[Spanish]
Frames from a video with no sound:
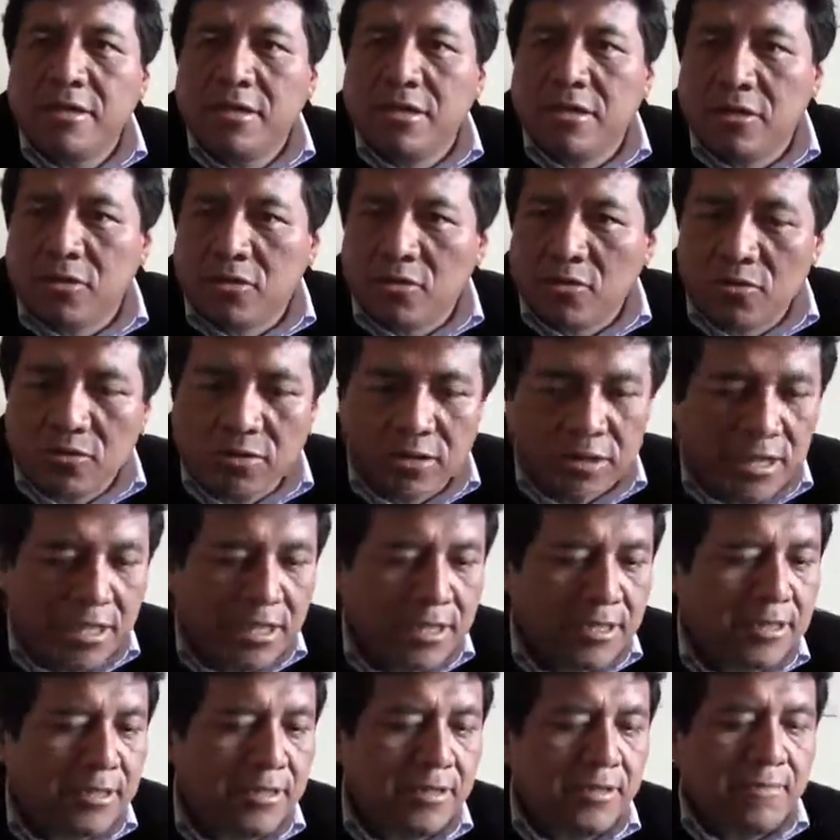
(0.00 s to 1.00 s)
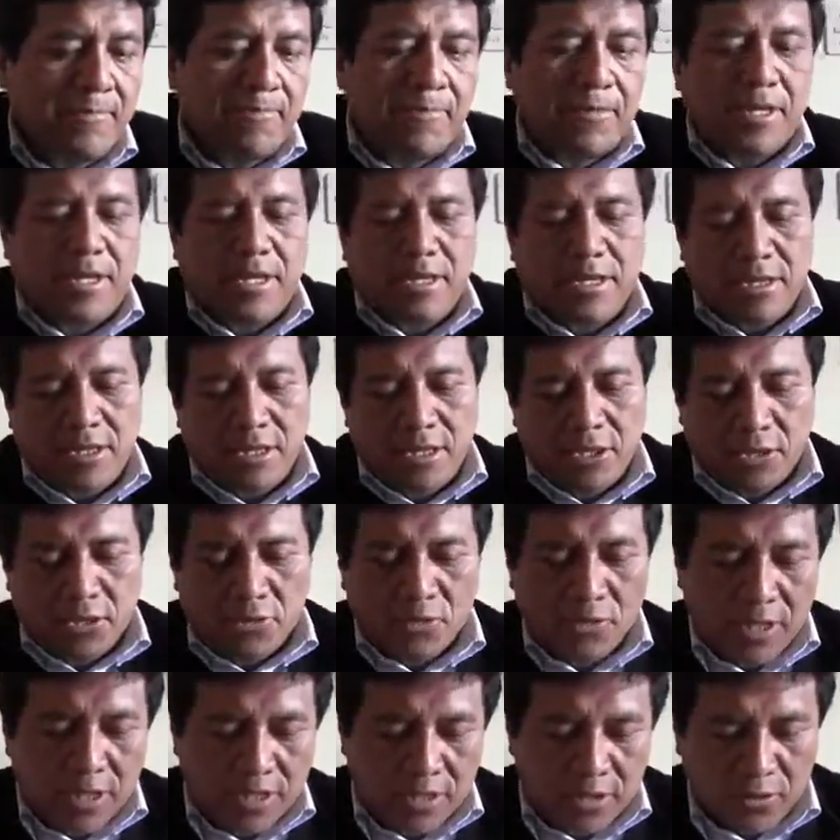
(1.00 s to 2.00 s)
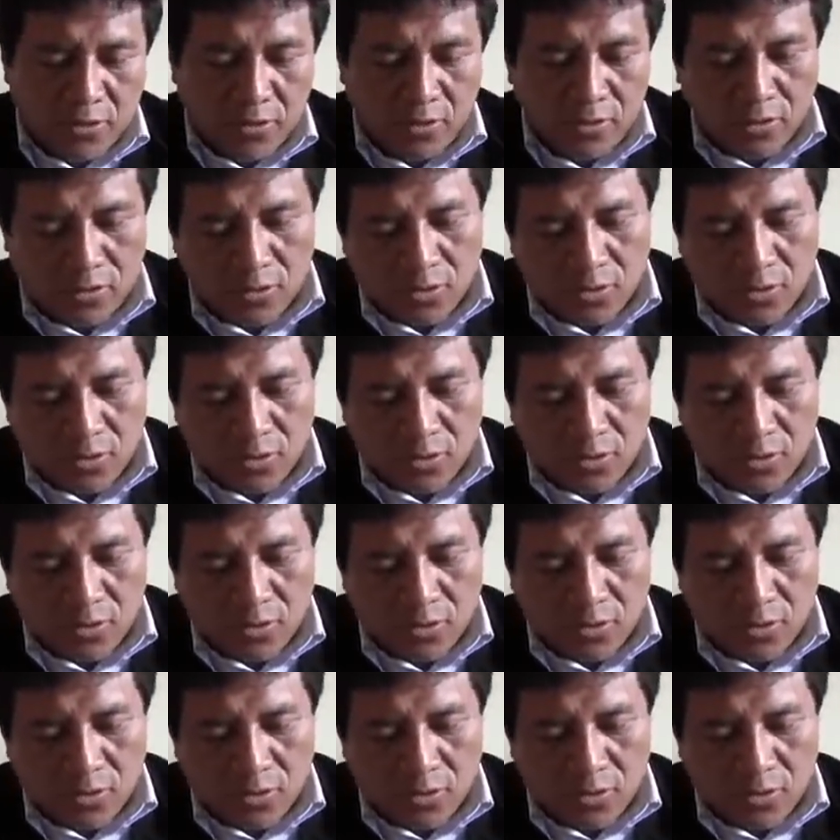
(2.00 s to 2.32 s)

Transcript: Entonces, dicho esto,